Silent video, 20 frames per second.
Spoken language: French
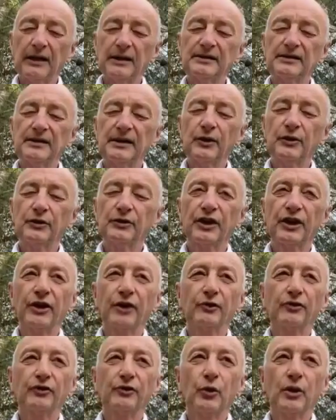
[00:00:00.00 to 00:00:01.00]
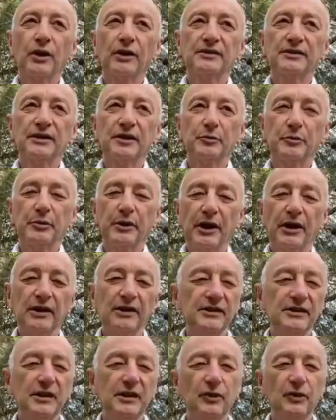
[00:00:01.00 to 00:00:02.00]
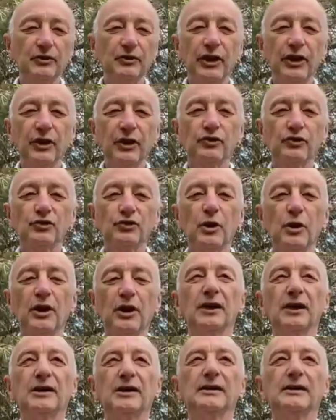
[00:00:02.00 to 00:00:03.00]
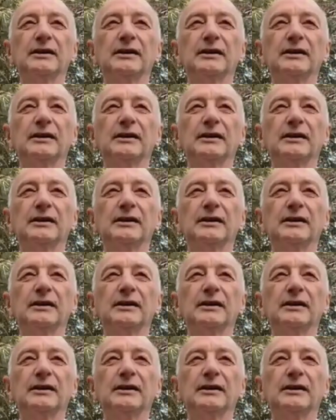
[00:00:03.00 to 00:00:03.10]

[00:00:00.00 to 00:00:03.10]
à laisser entrer en soi cette paix, à laisser entrer en soi